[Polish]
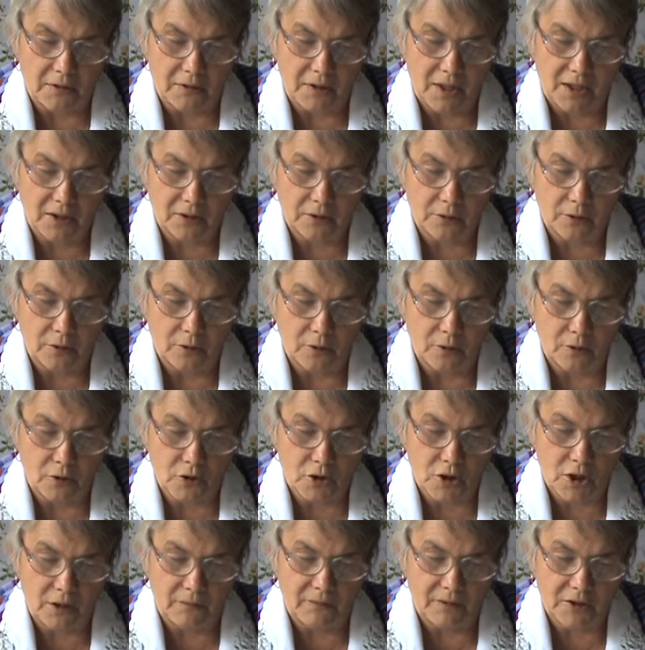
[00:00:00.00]
Nadto
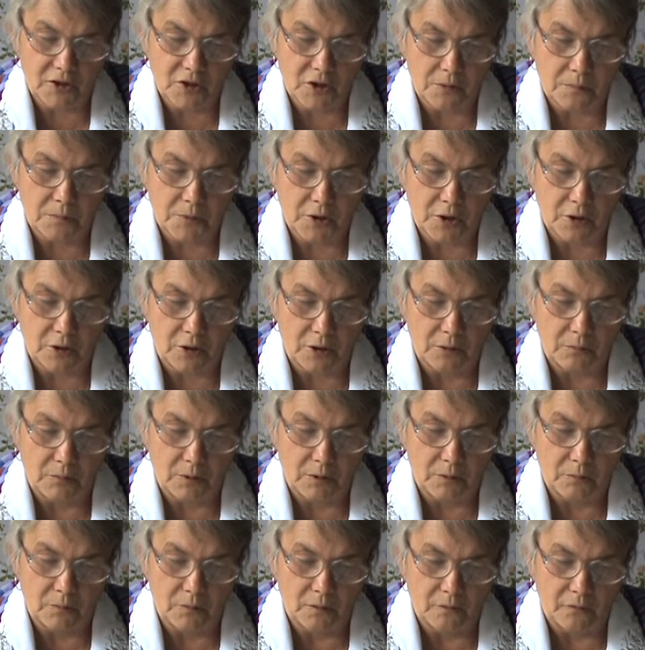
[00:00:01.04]
ogrzewa się przy tym
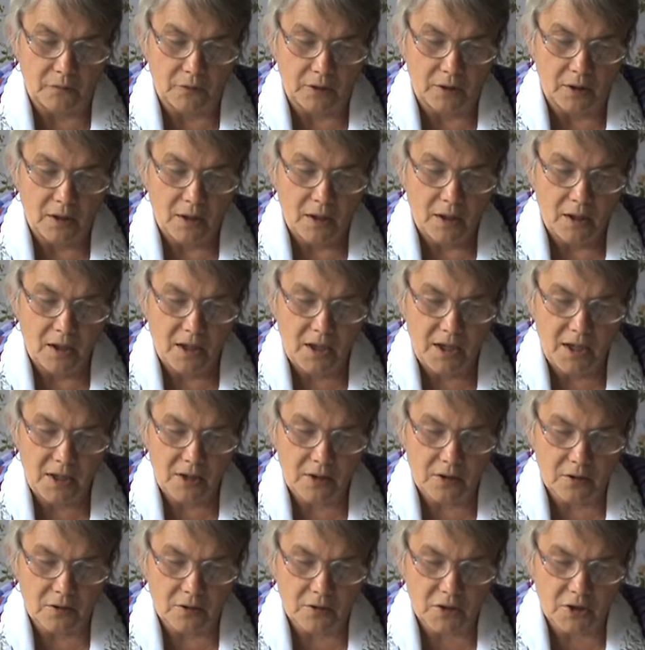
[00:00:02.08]
i mówi:
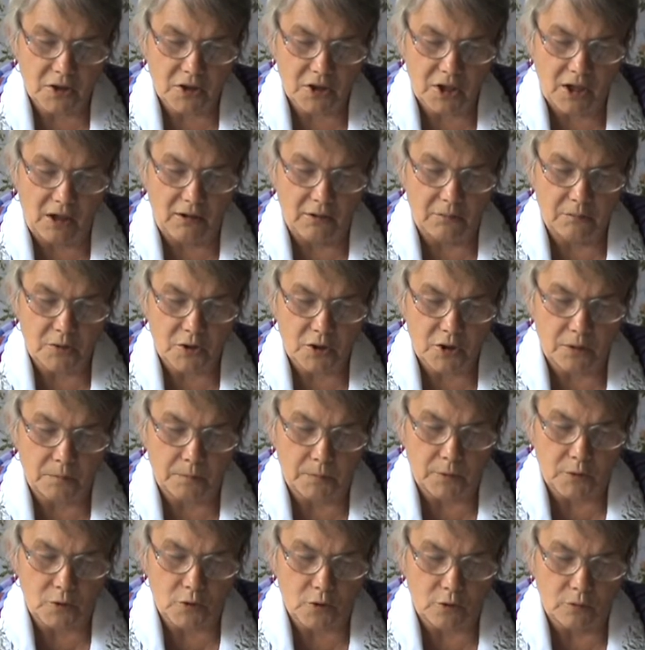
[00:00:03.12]
Ej, rozgrzałem się,
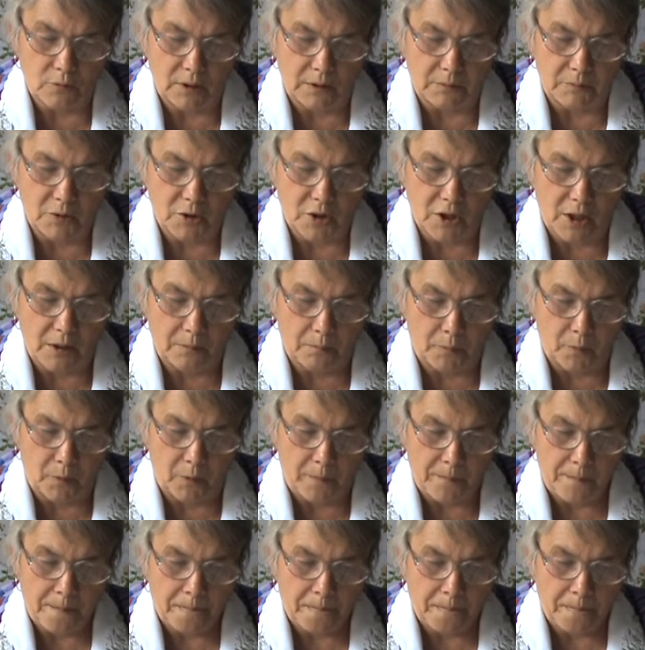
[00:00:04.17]
poczułem ciepło.